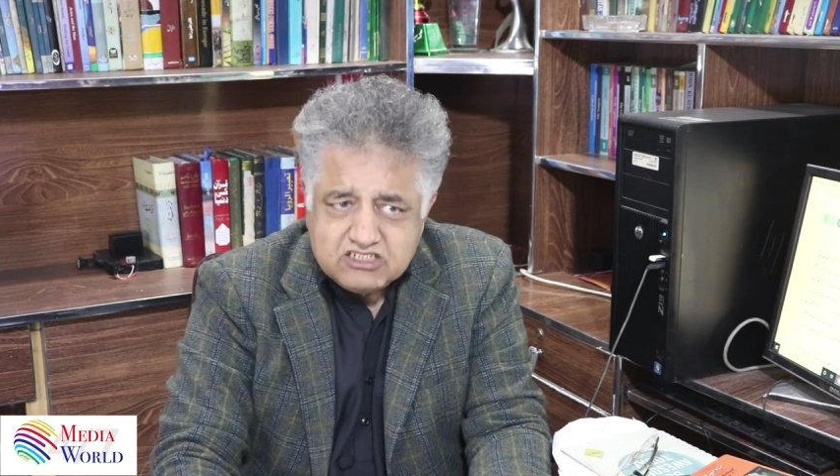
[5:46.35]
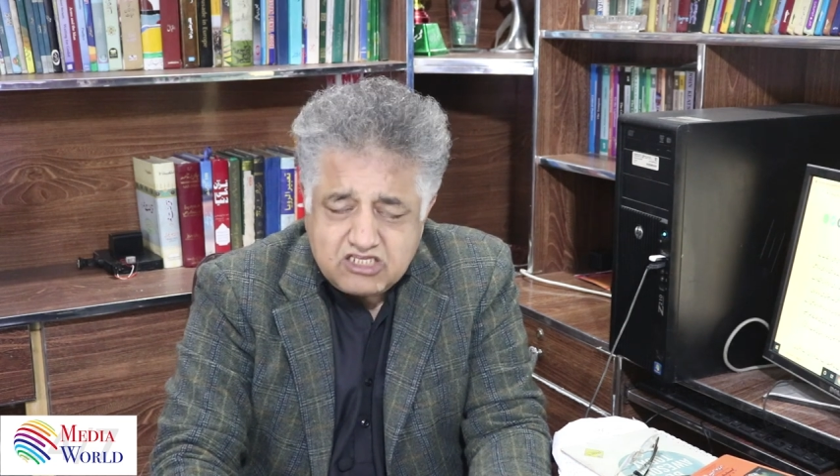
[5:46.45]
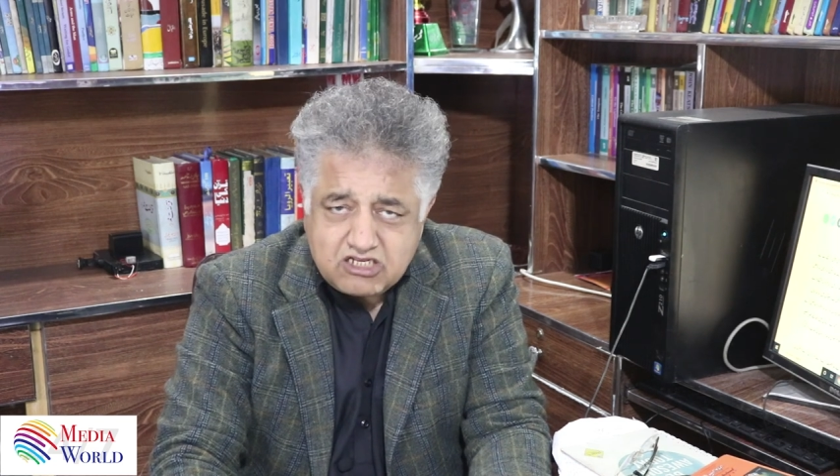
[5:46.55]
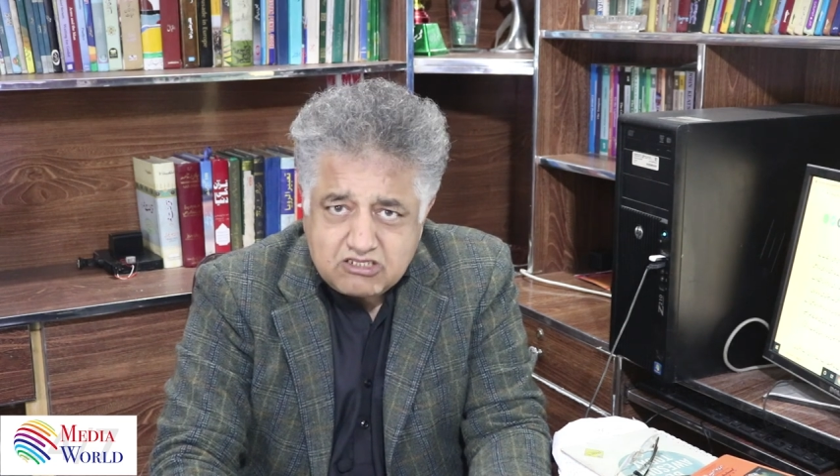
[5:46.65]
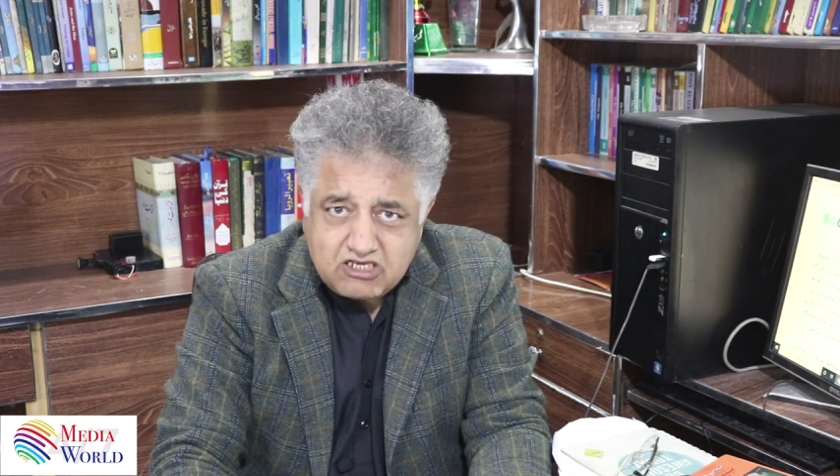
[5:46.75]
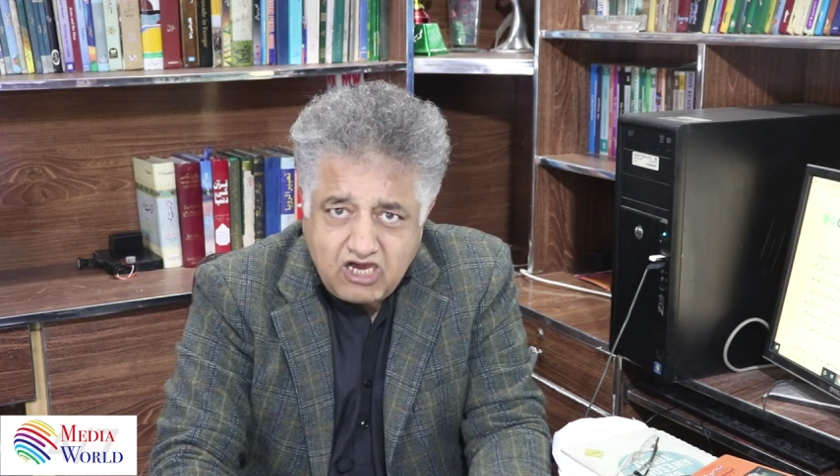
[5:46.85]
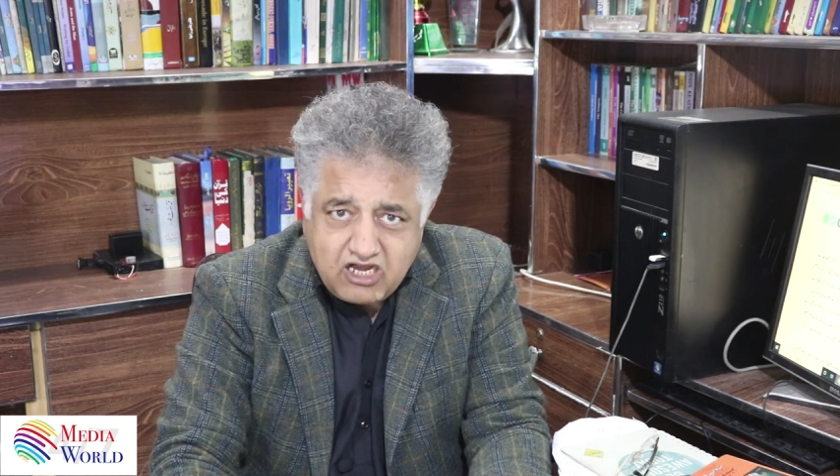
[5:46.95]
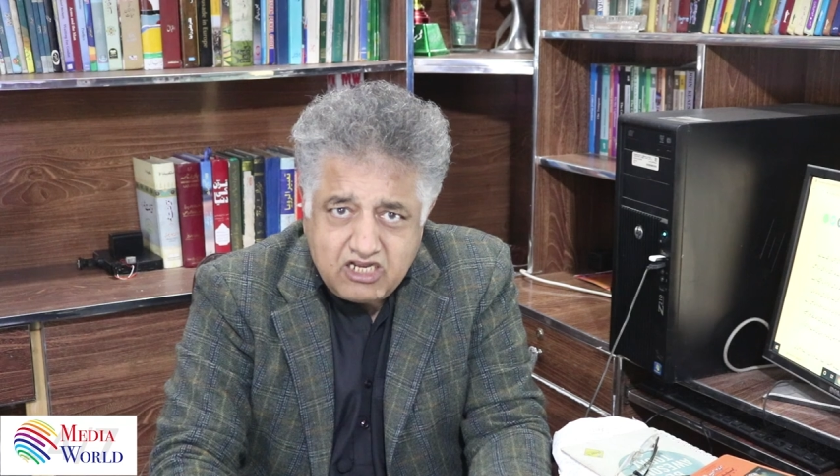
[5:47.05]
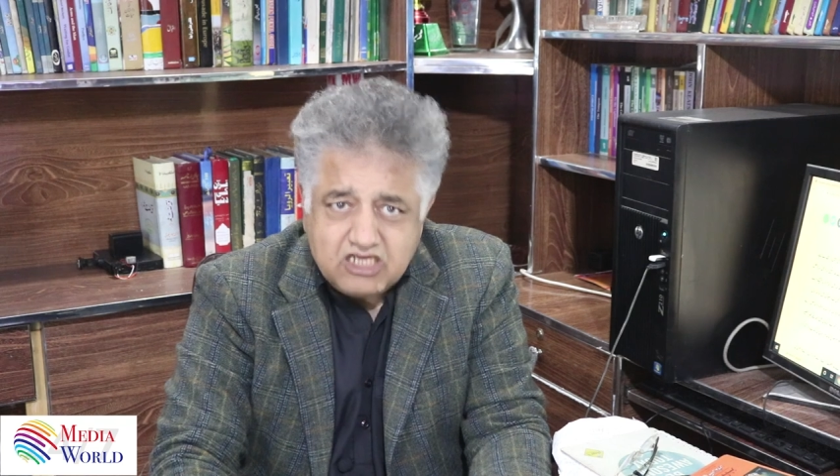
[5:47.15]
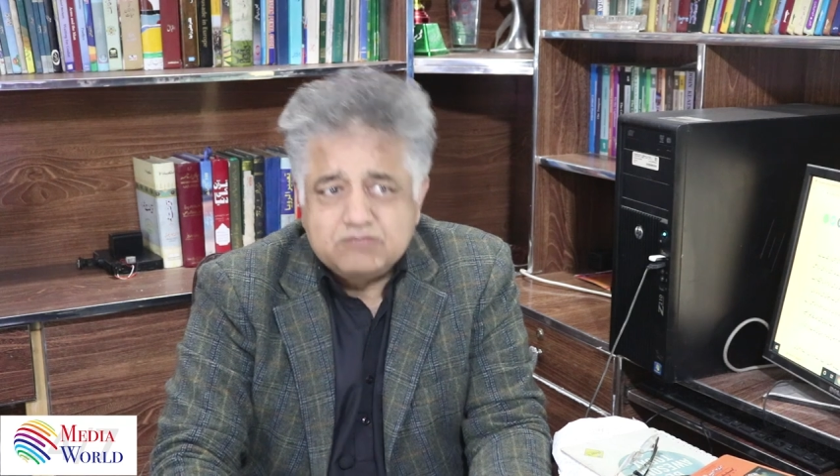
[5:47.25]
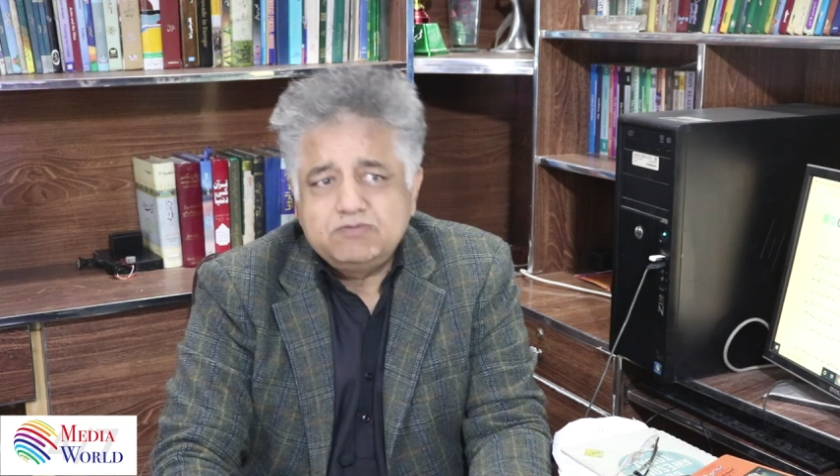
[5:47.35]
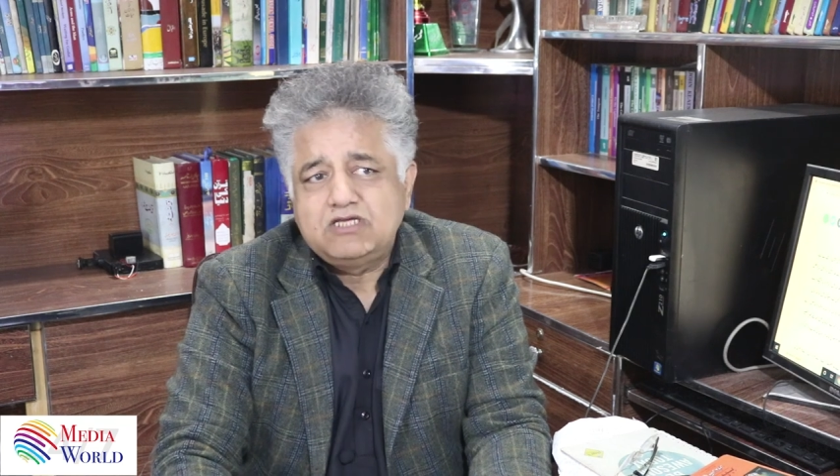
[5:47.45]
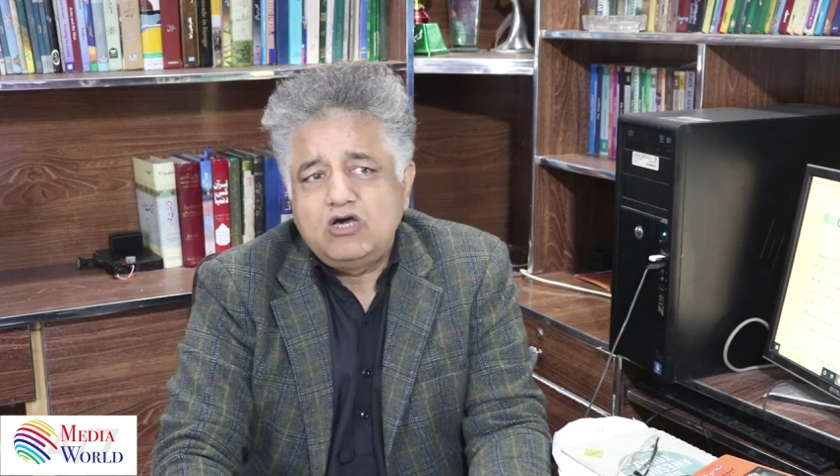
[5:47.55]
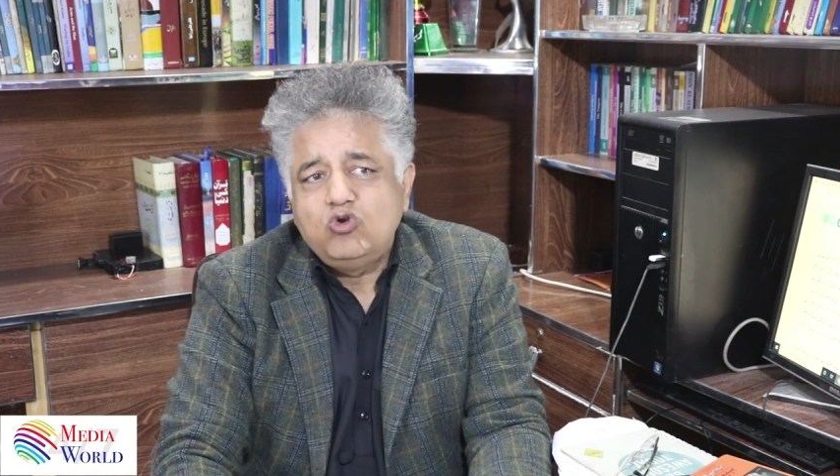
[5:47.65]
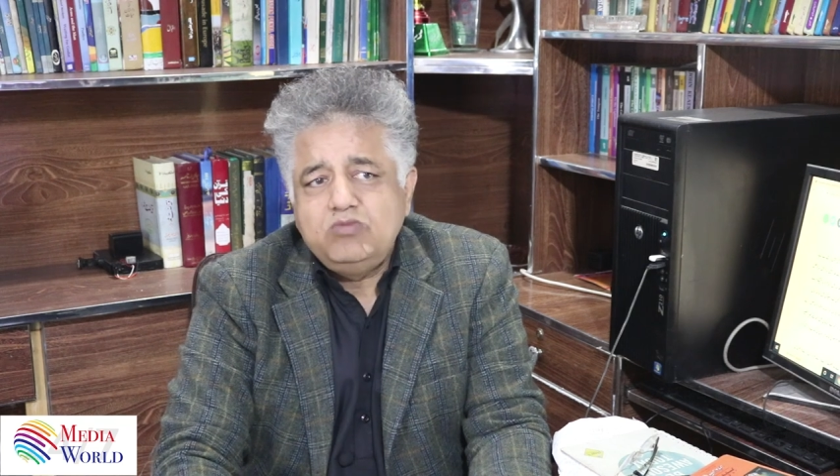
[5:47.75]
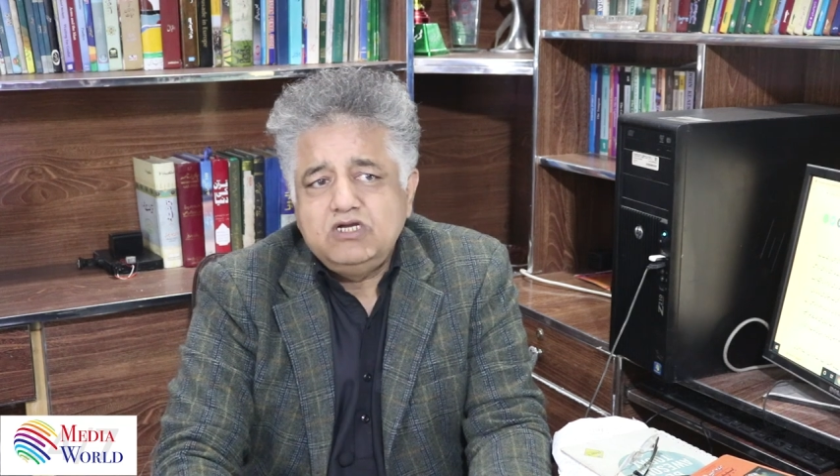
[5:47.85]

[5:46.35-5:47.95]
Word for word: सरकारी अस्पतालों